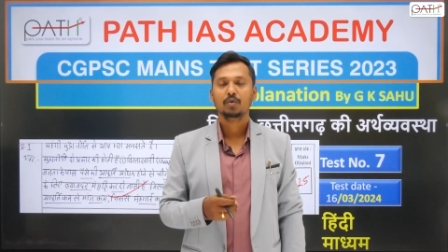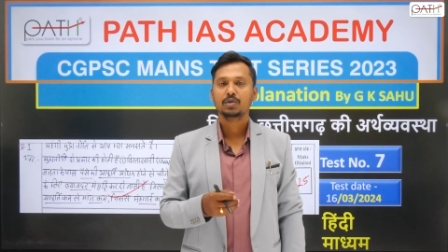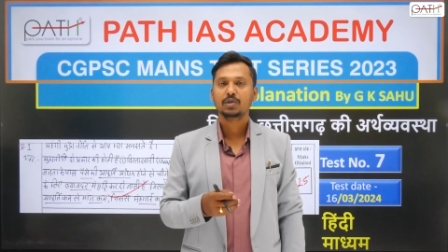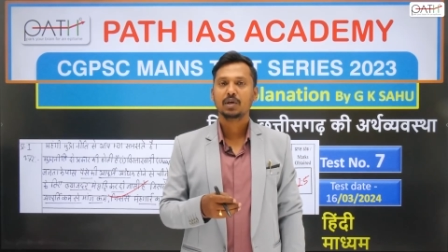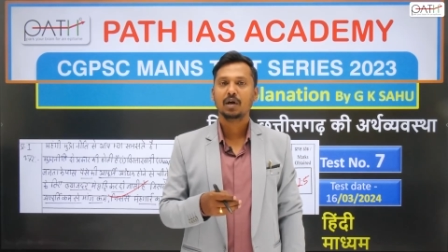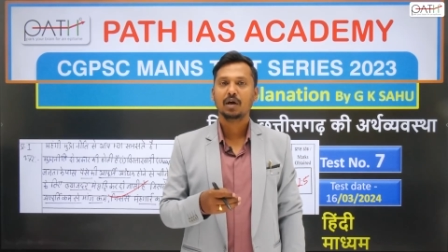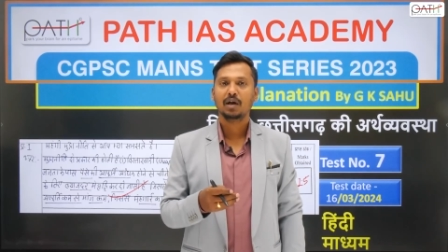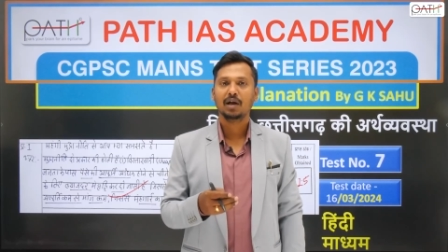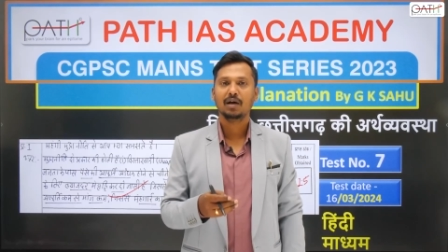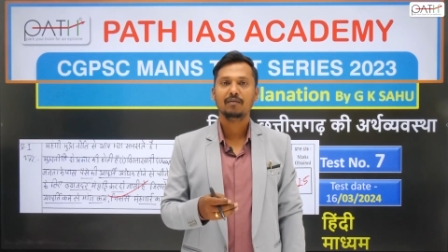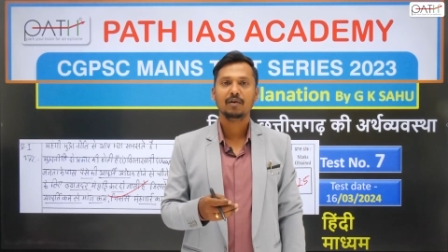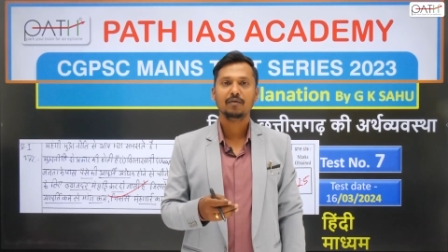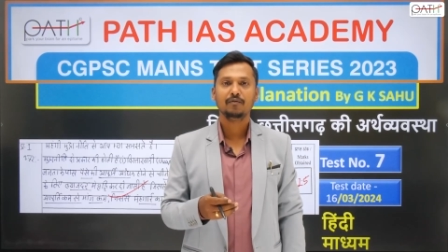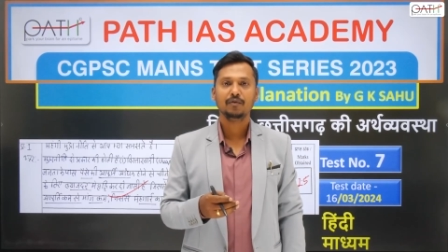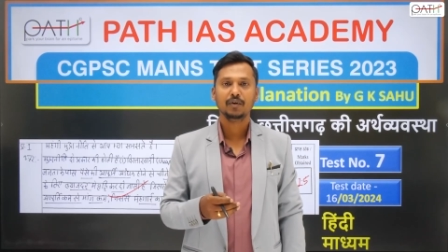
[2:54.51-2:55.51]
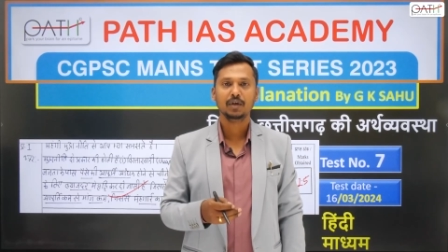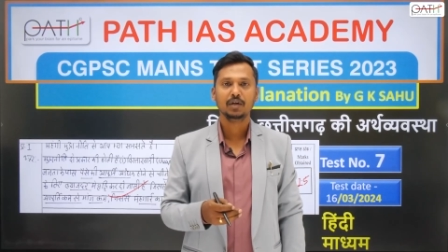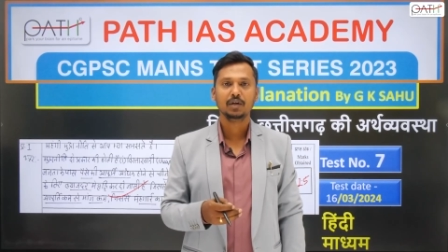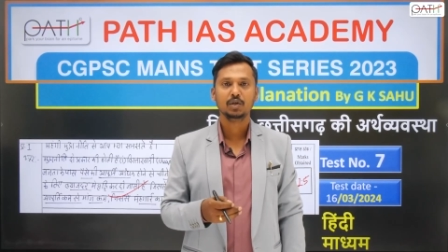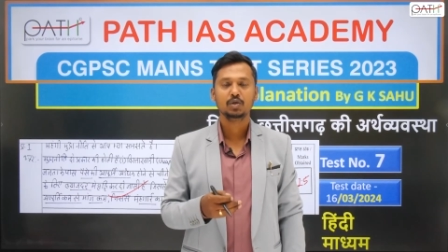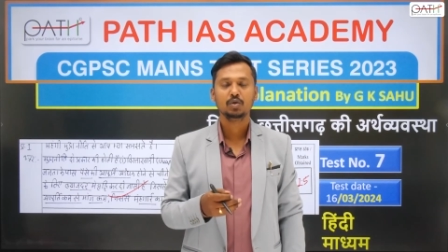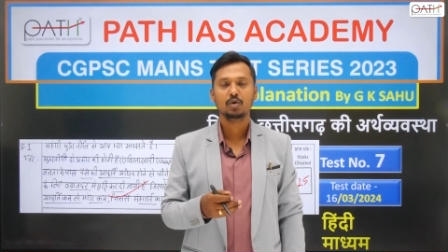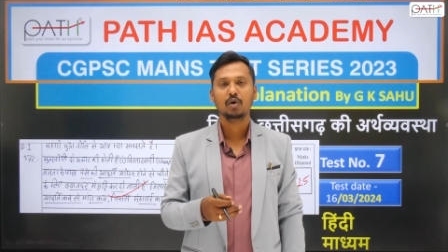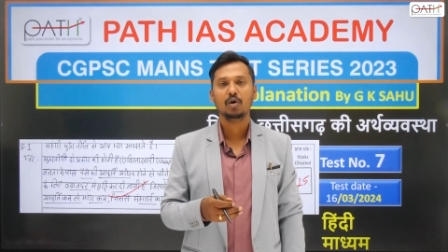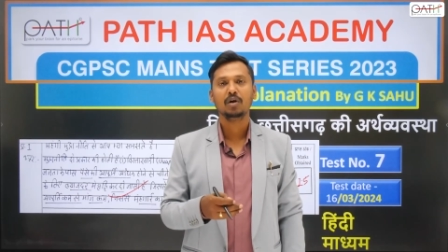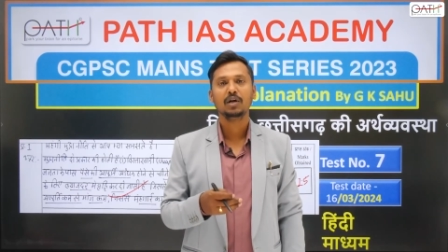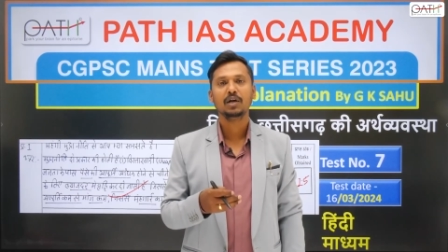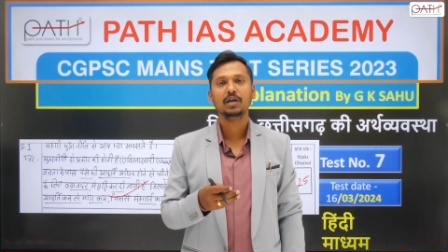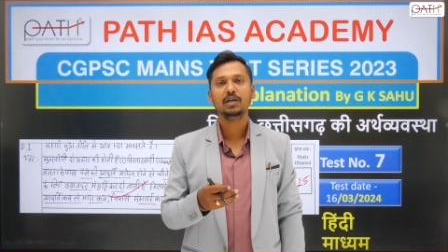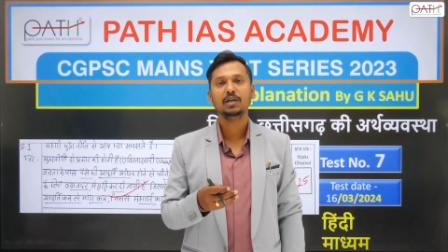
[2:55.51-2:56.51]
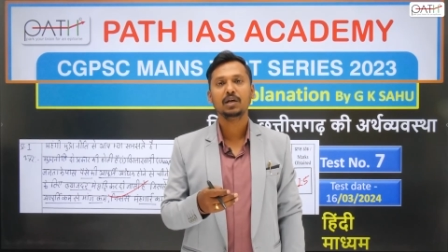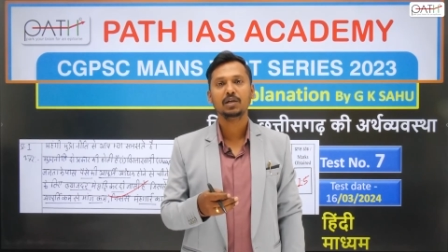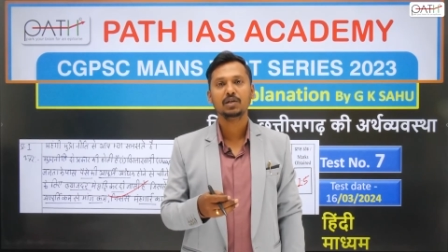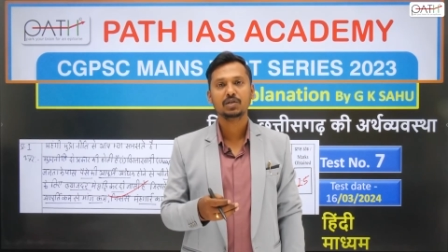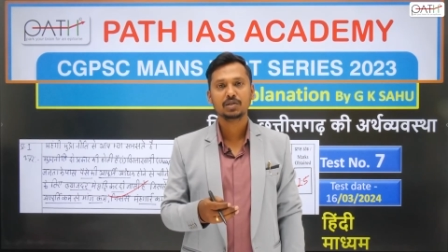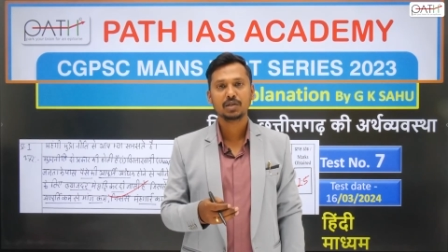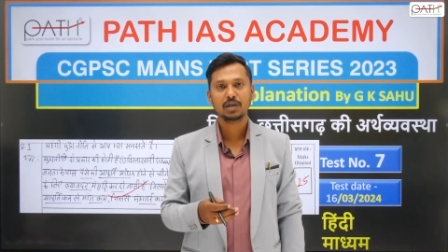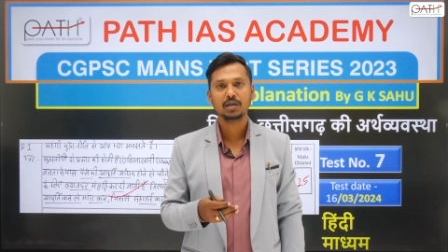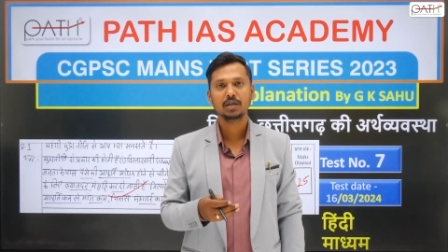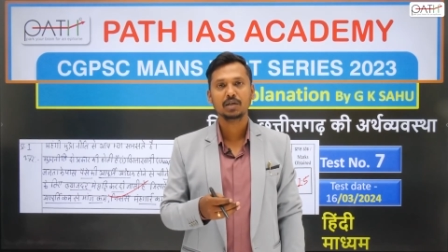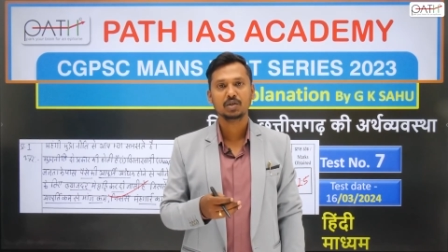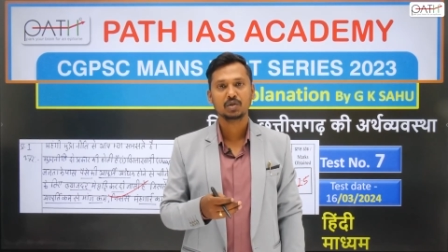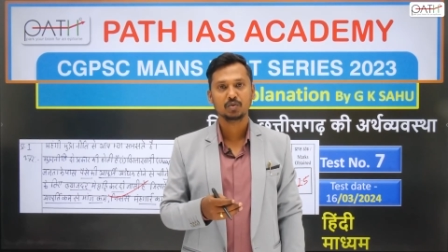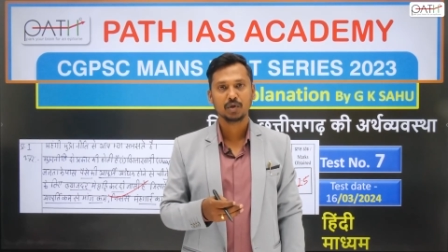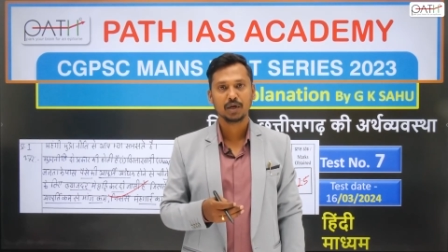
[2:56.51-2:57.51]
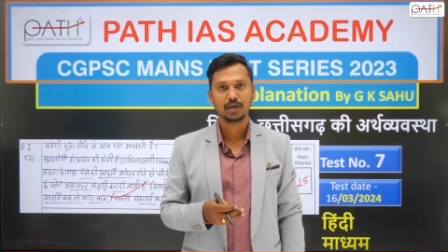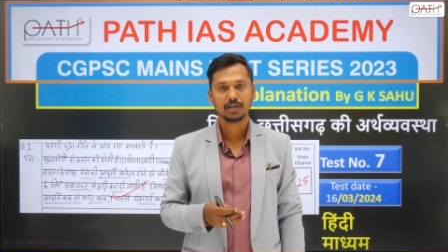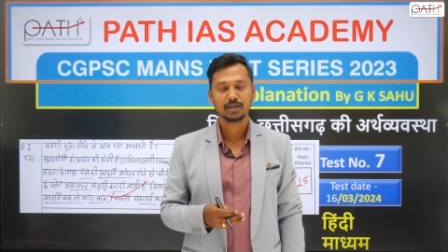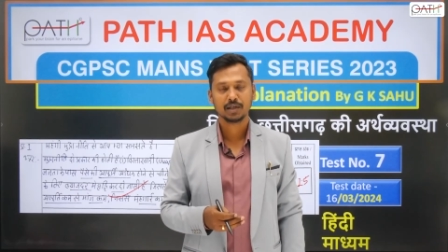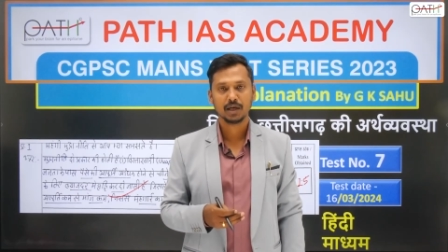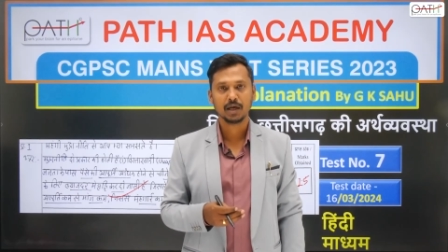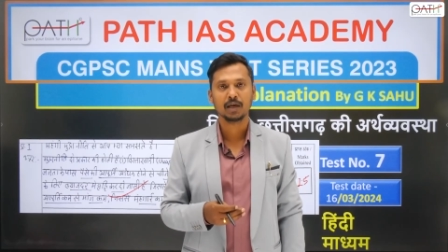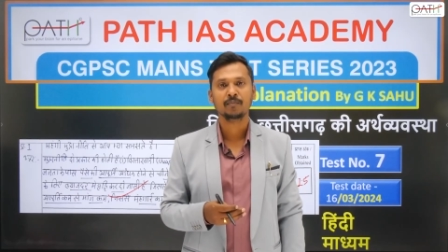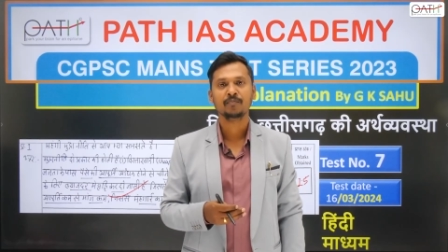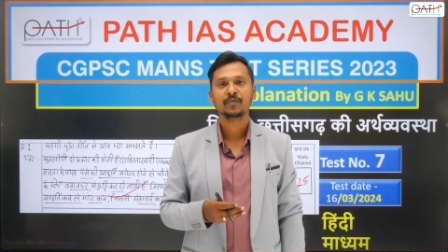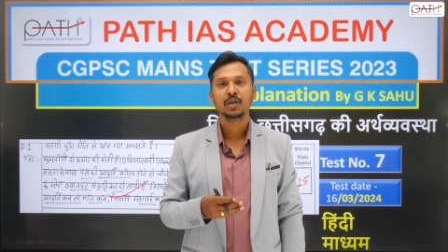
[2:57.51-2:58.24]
उसके अलावा फिर जो ऑलरेडी रजिस्टर्ड स्टूडेंट्स हैं